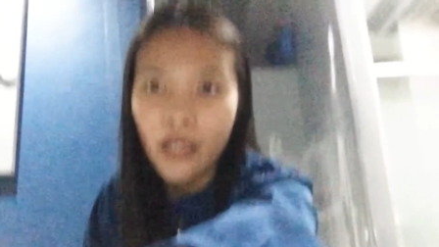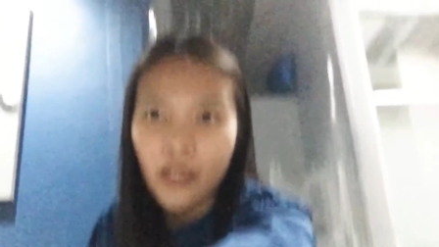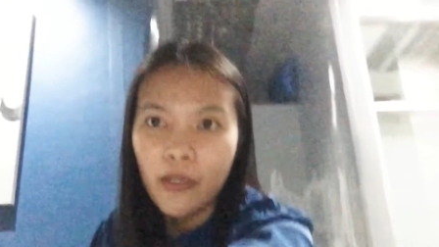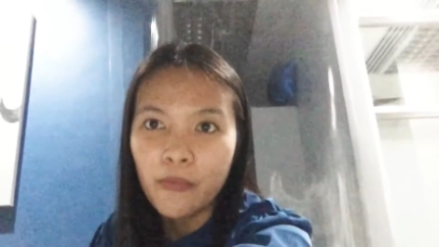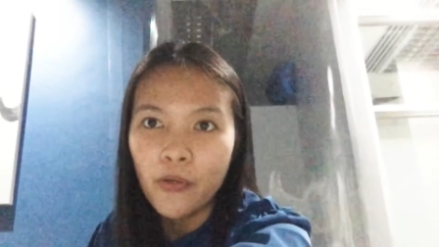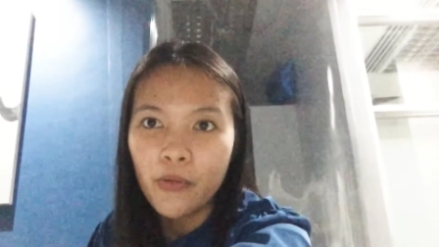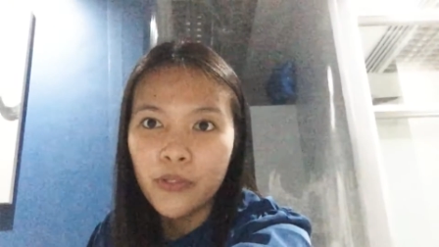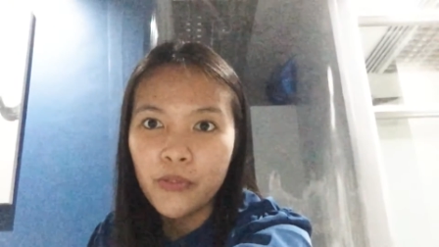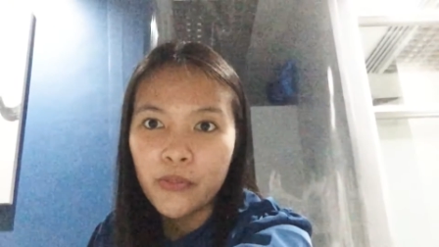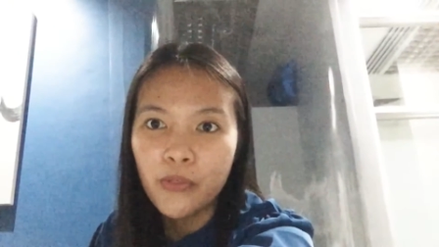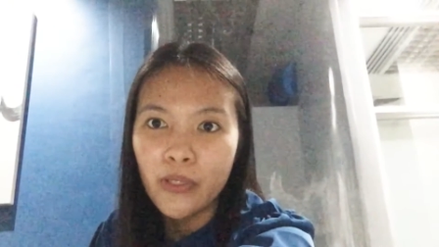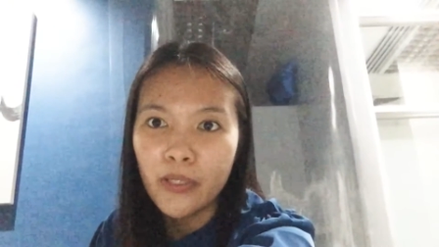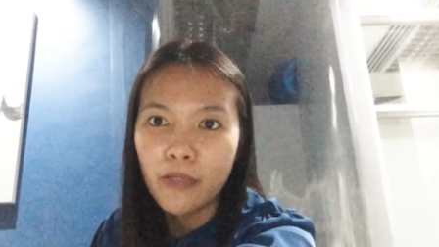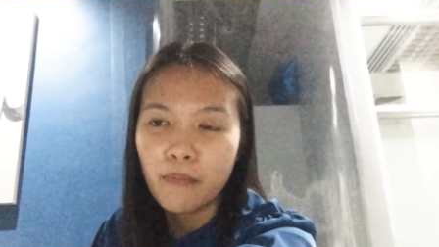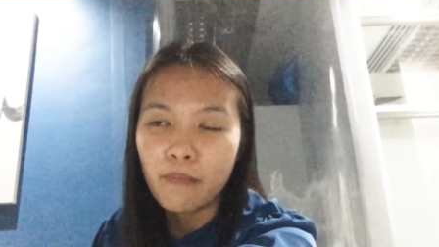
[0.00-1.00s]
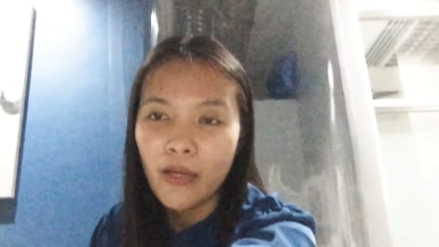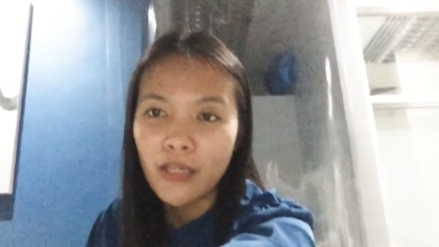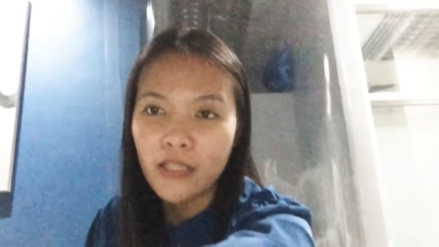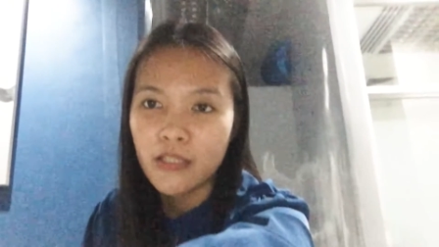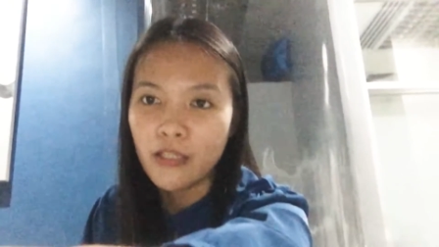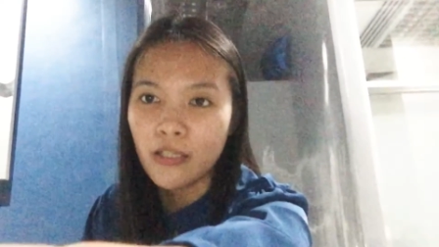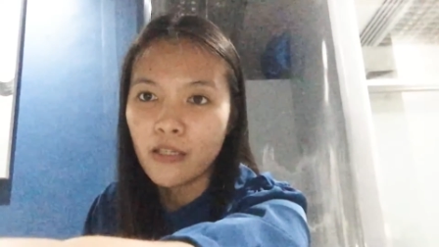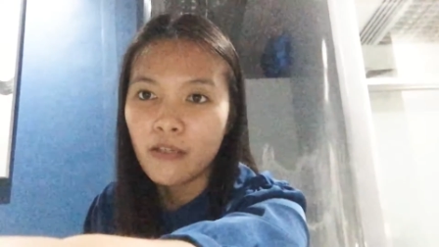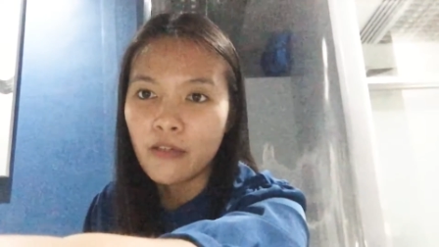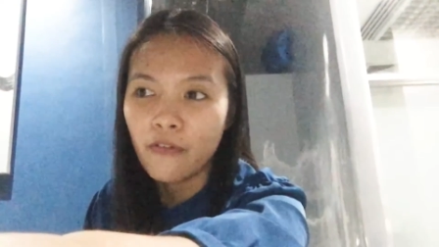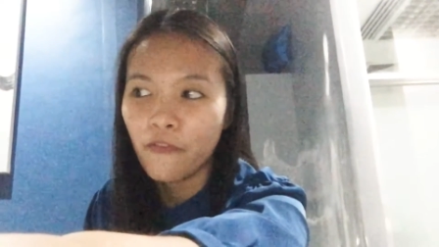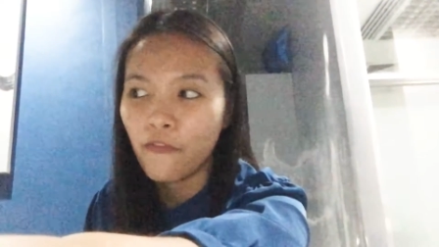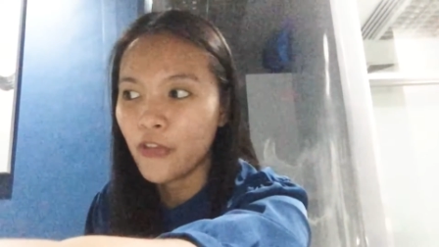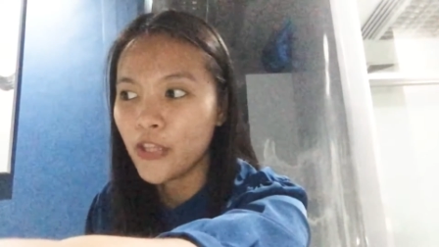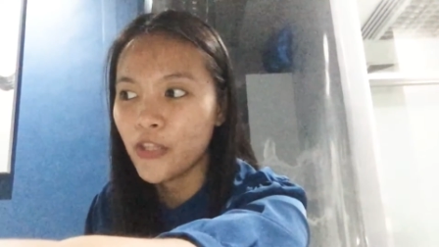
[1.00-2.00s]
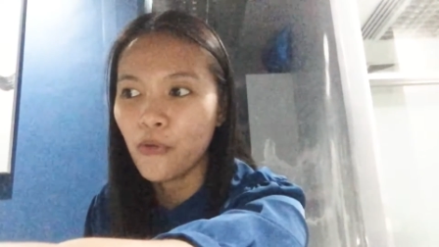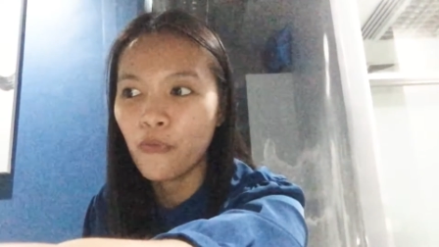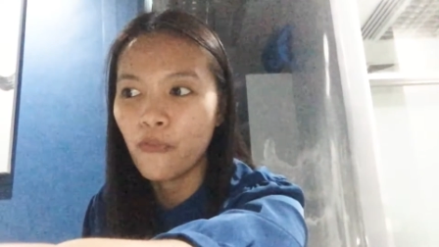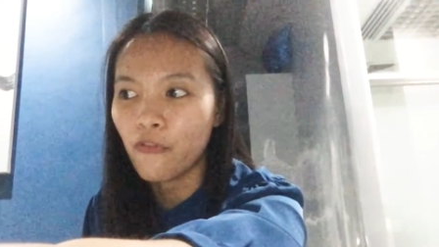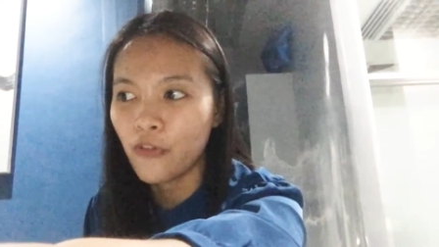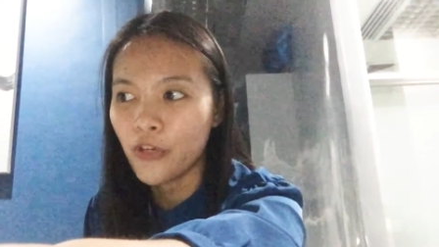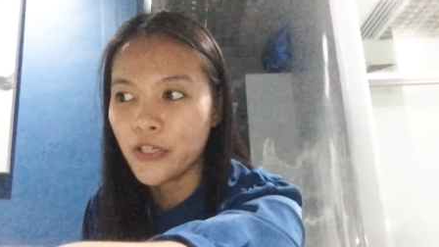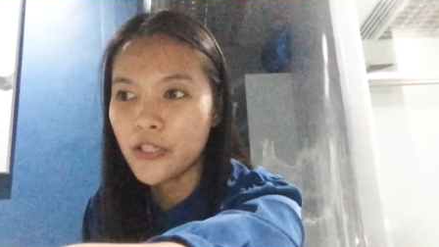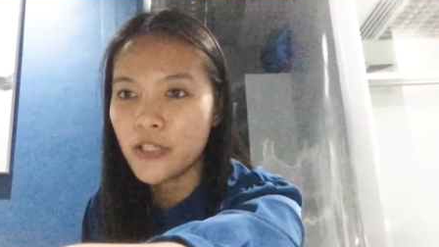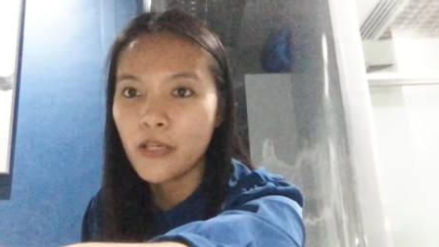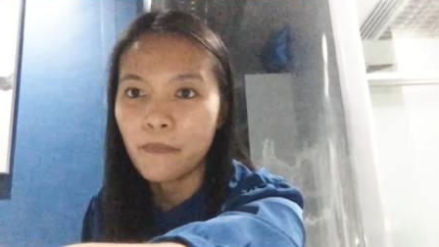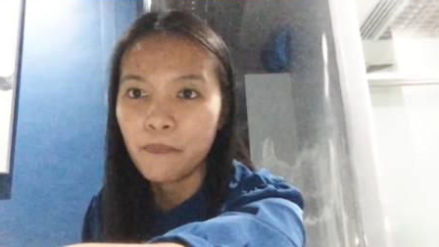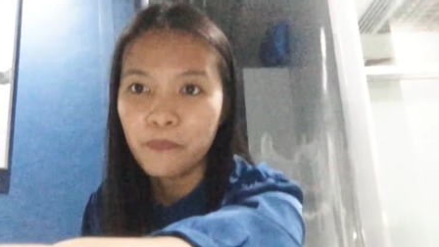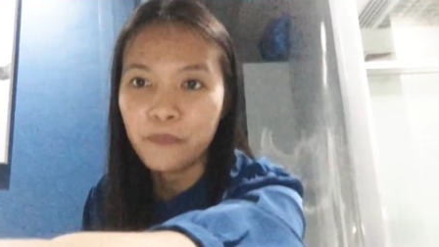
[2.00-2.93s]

I'm going to do an unboxing video first.